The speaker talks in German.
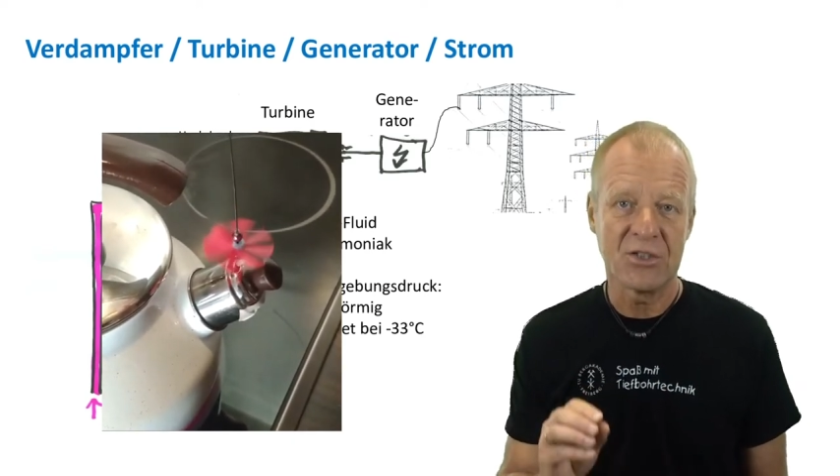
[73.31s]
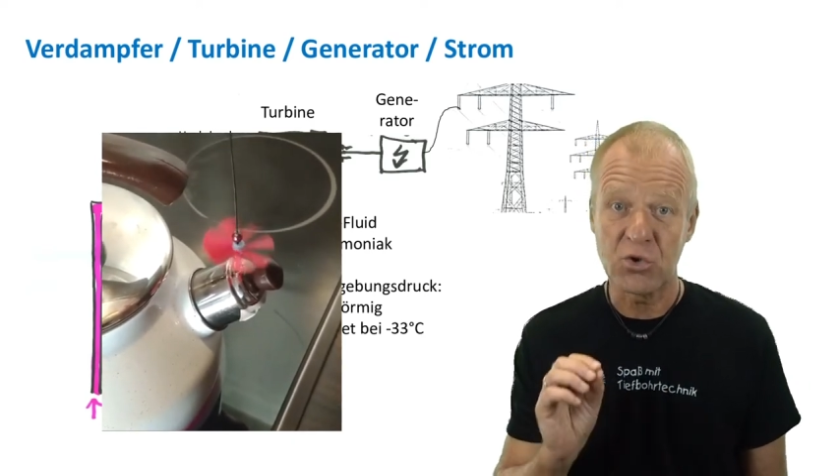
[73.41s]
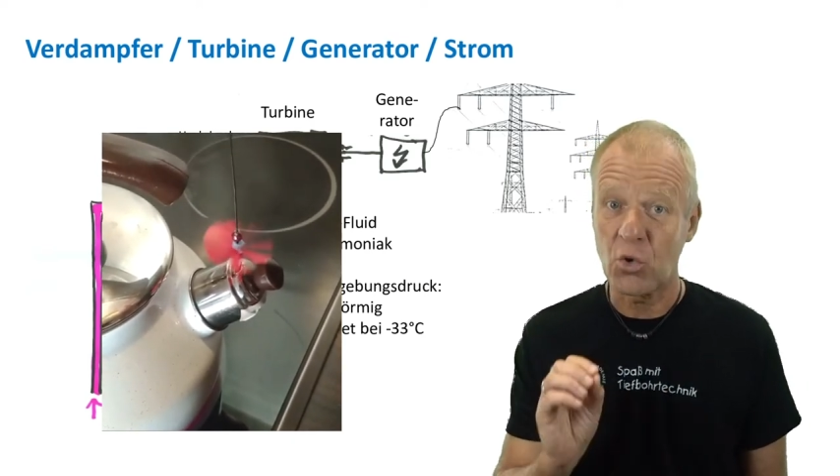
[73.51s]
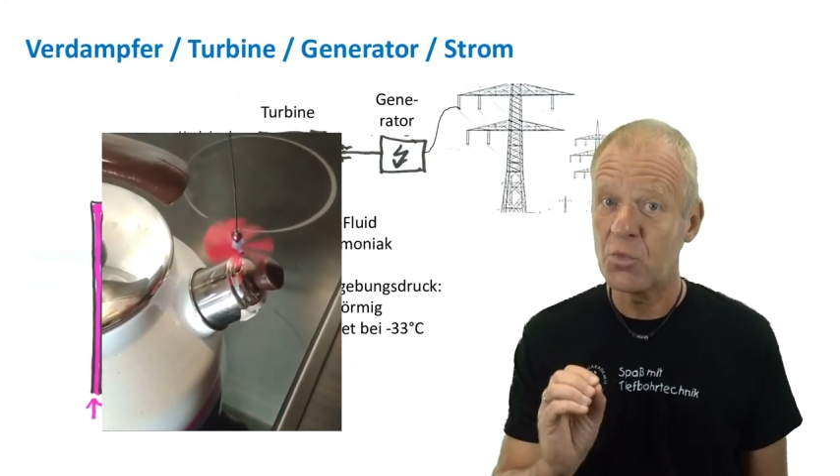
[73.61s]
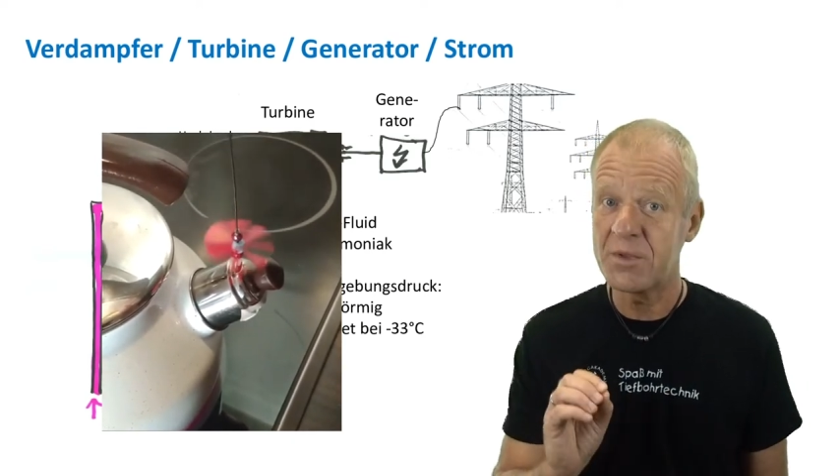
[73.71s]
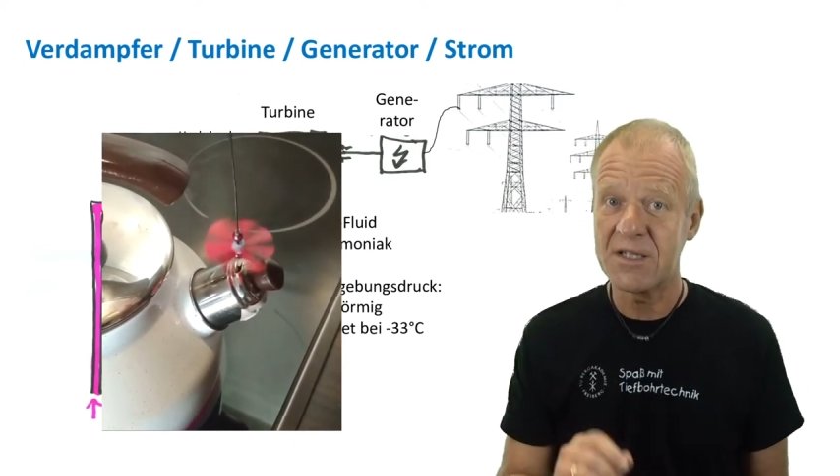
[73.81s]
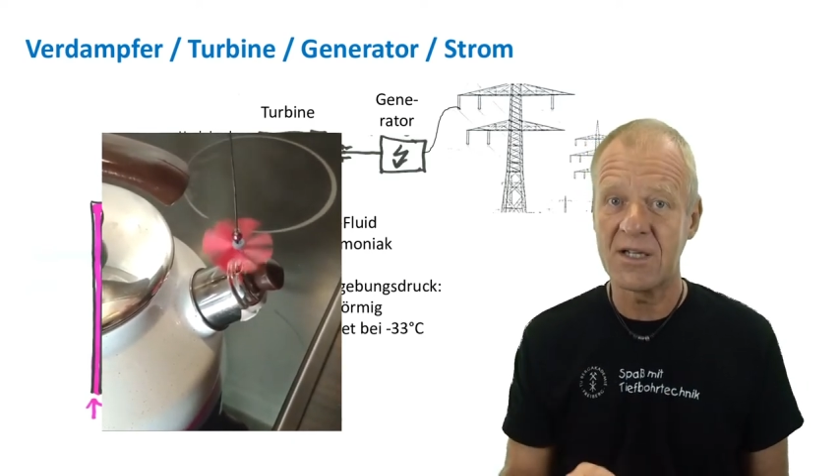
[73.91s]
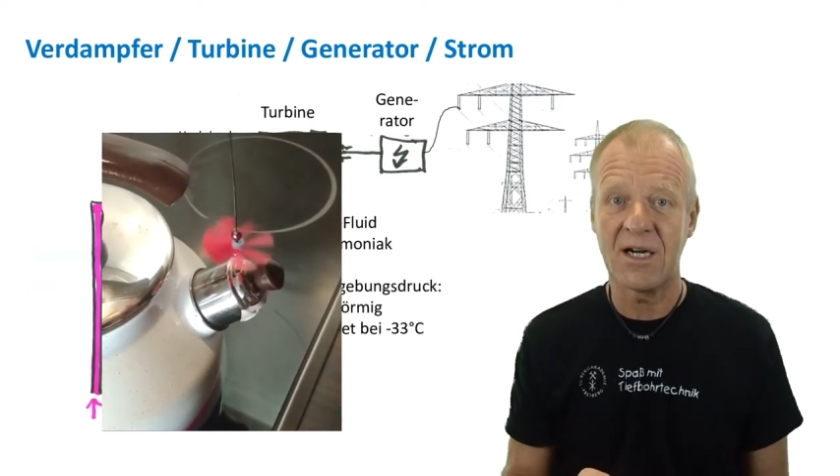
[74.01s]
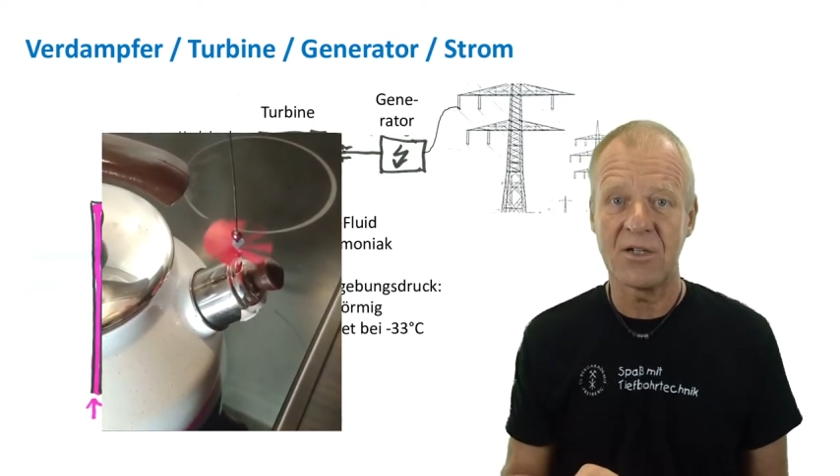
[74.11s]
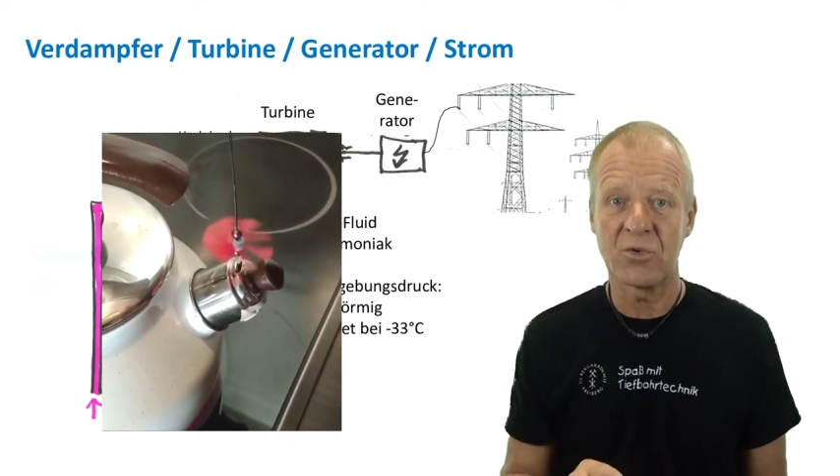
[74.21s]

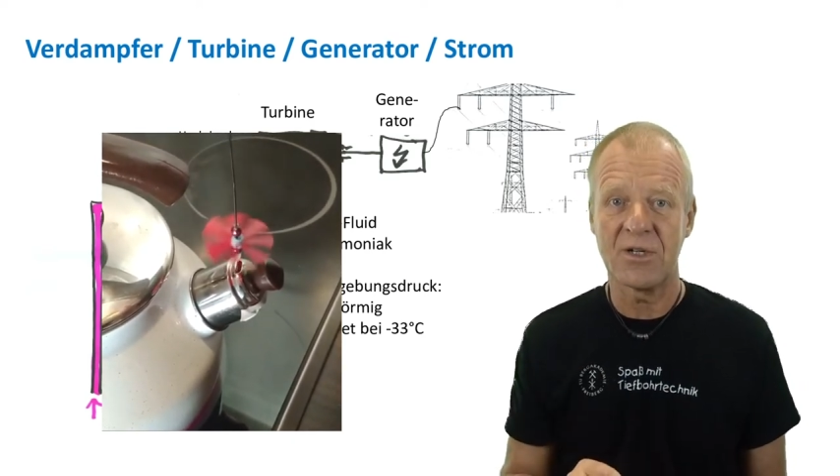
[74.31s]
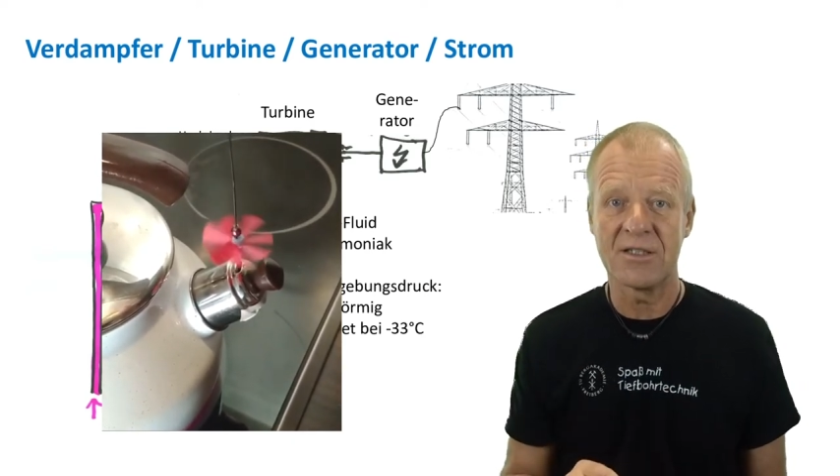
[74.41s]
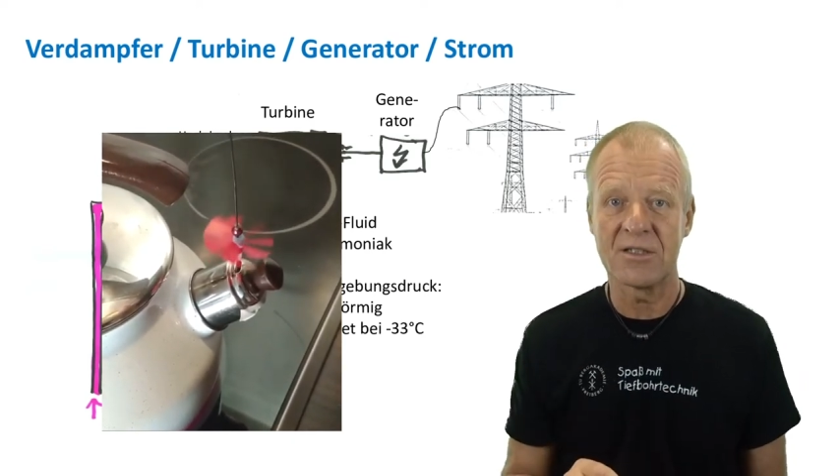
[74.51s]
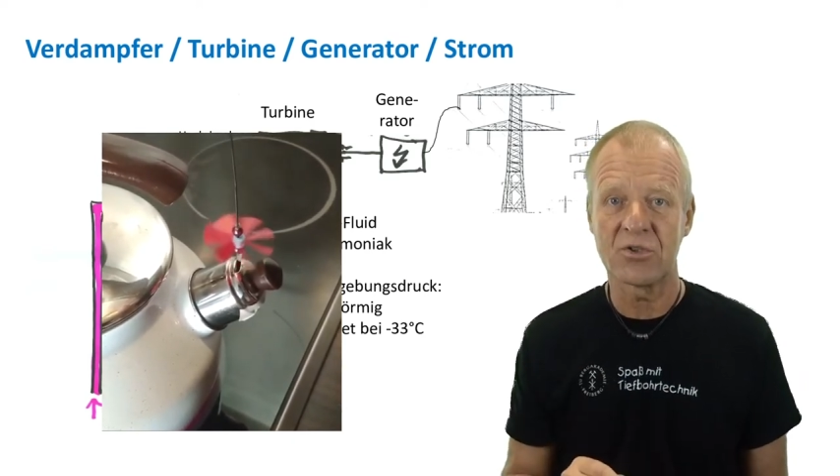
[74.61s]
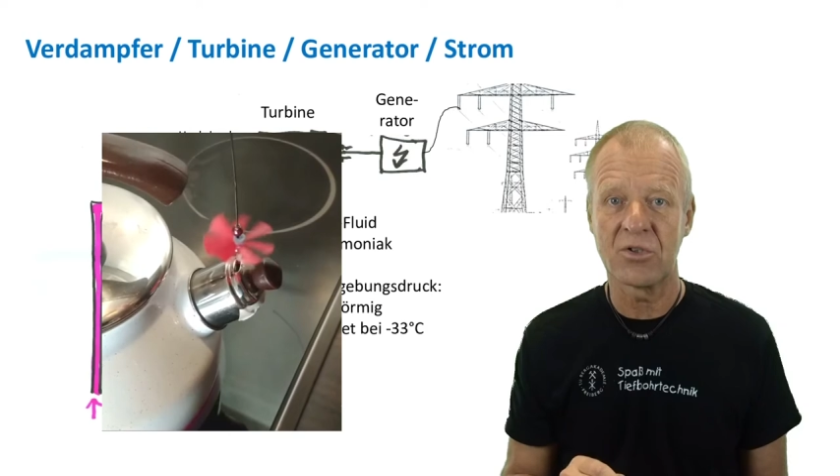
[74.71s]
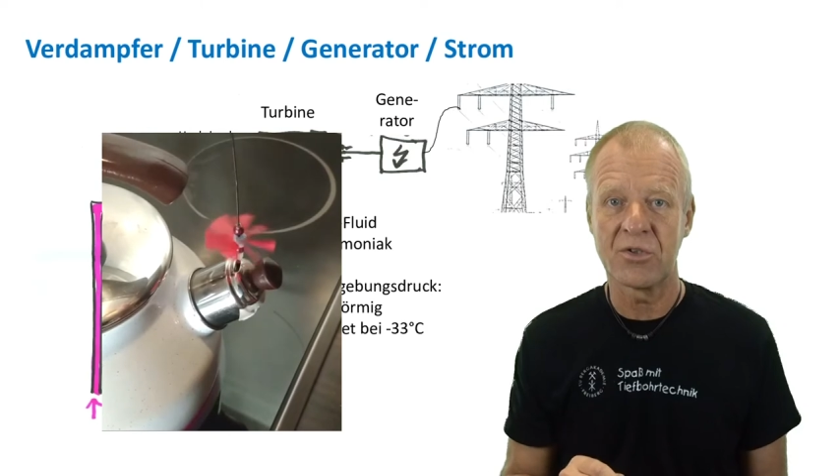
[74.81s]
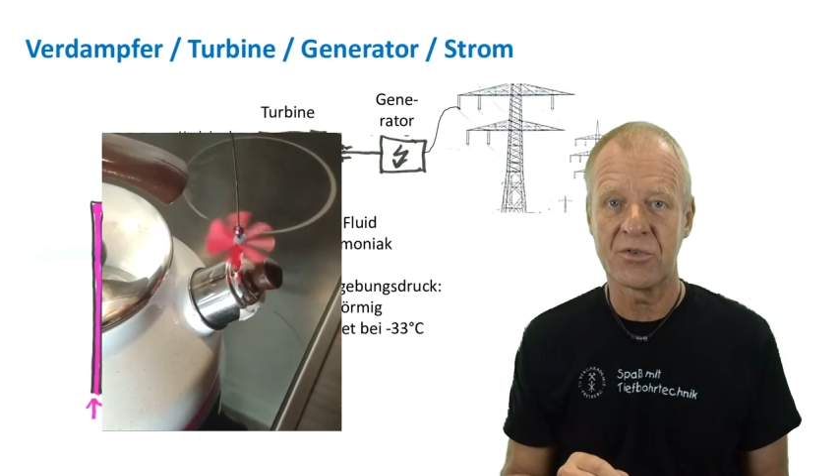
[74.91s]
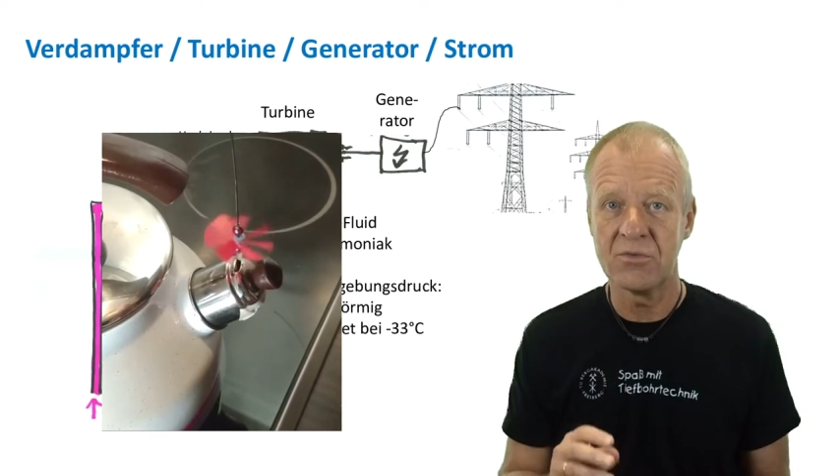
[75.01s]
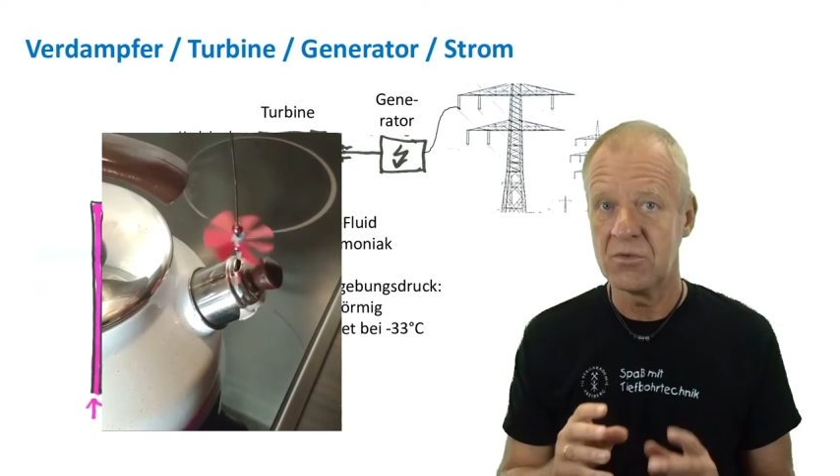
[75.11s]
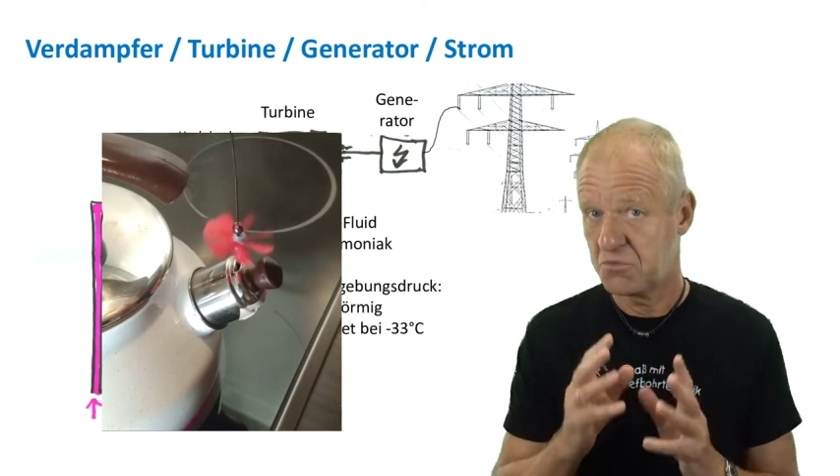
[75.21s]
Stromgenerator
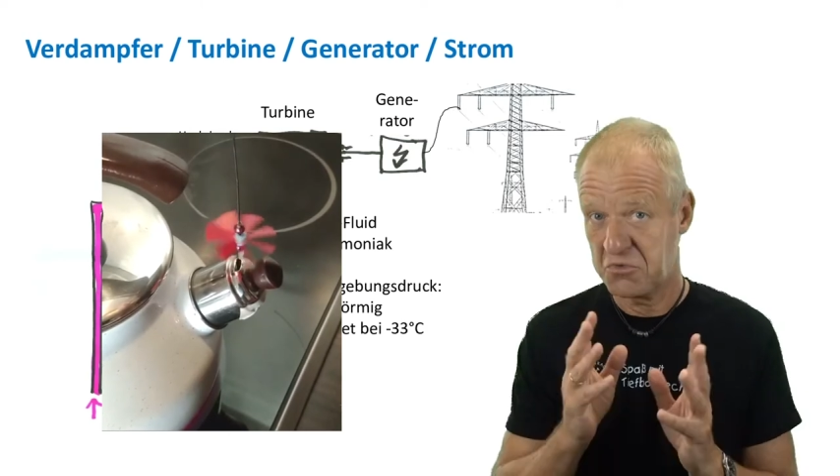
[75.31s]
angeschlossen,